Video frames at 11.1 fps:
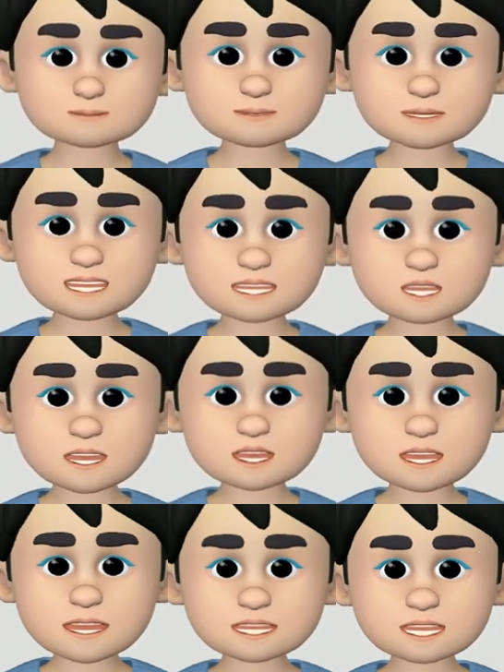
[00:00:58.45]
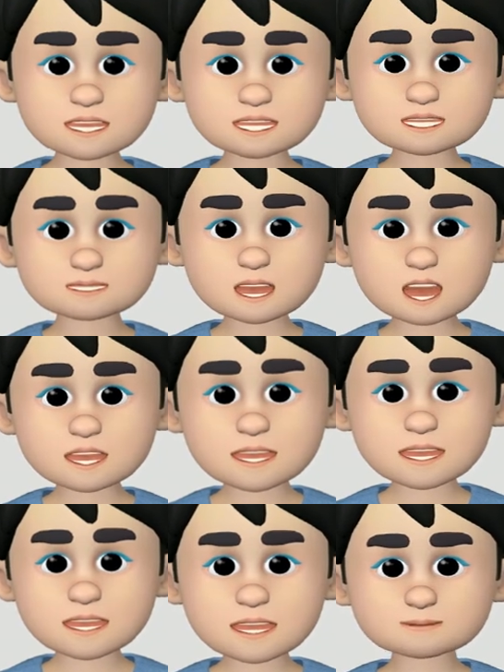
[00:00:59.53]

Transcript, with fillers: na si Representative Chardin